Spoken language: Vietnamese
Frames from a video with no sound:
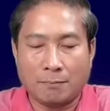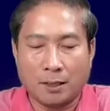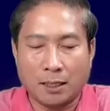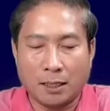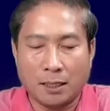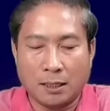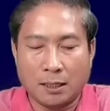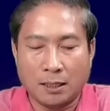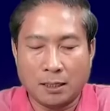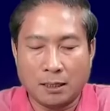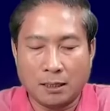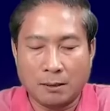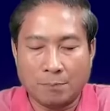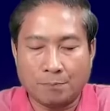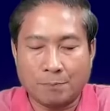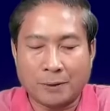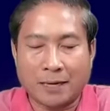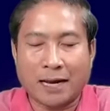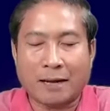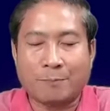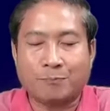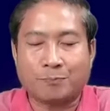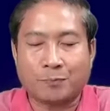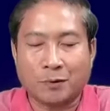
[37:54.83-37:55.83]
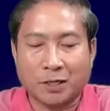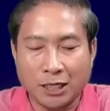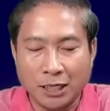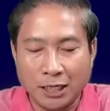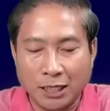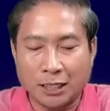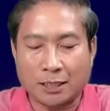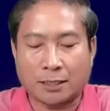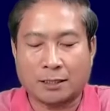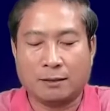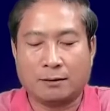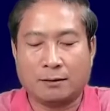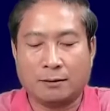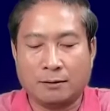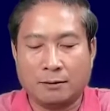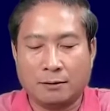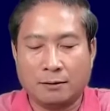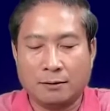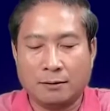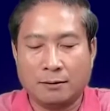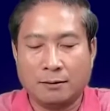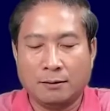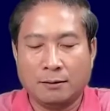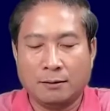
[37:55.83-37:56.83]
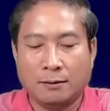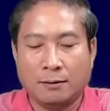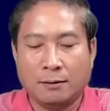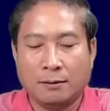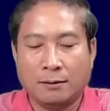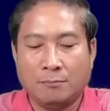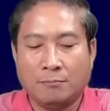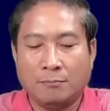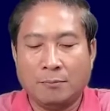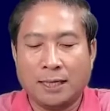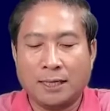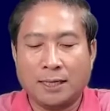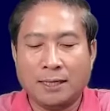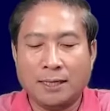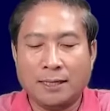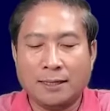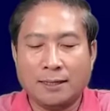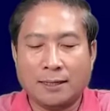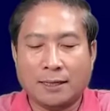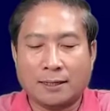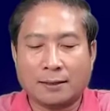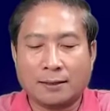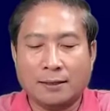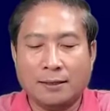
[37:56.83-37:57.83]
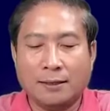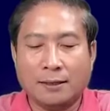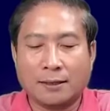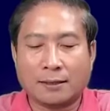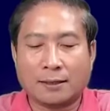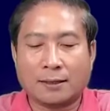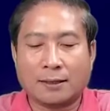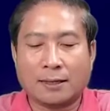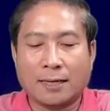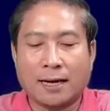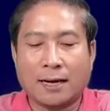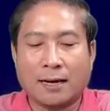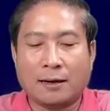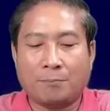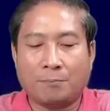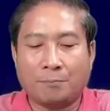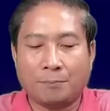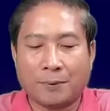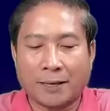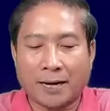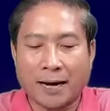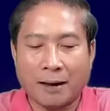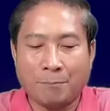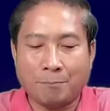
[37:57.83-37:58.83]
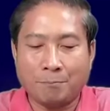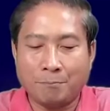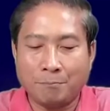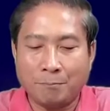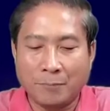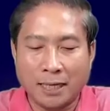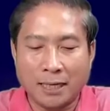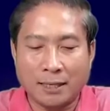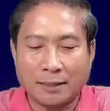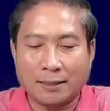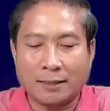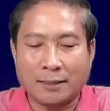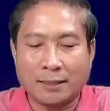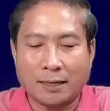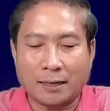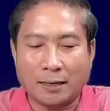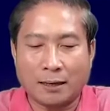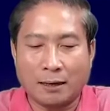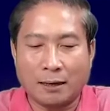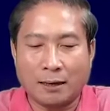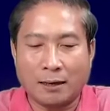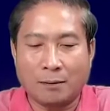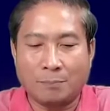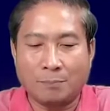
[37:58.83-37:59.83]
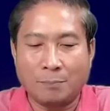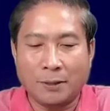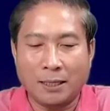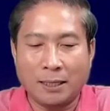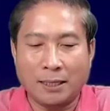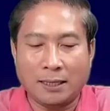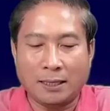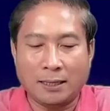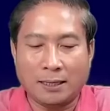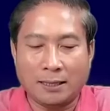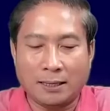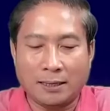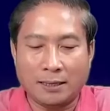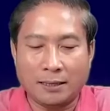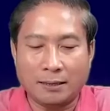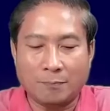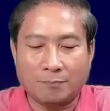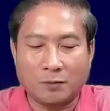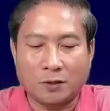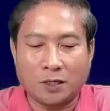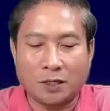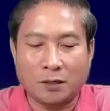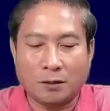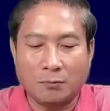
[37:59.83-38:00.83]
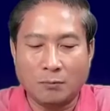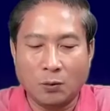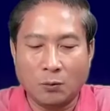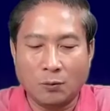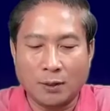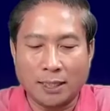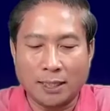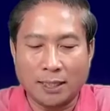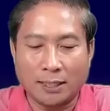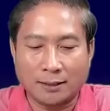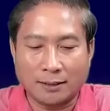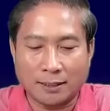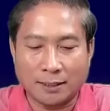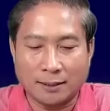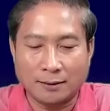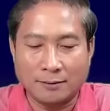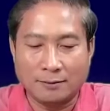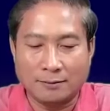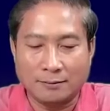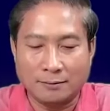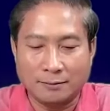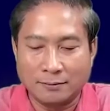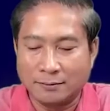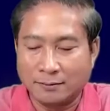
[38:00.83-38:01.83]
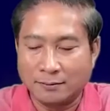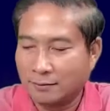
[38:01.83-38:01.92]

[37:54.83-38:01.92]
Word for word: Ờ, pram thiệt miền này ra thiệt đèn pram miền đèn ốc bê lè riệp chỉ có buồn nâng từ